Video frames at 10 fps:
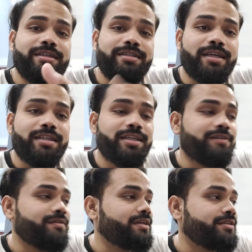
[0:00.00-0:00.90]
याद आ गया
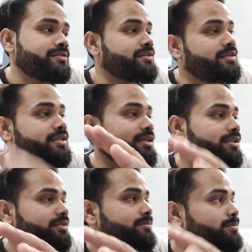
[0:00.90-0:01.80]
वरना आज का रह
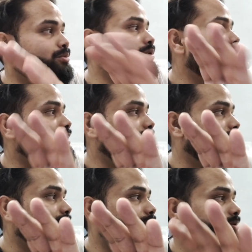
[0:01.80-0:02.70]
जाता है मैं भूल ही गया था
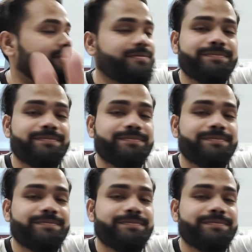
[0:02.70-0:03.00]
बिल्कुल ही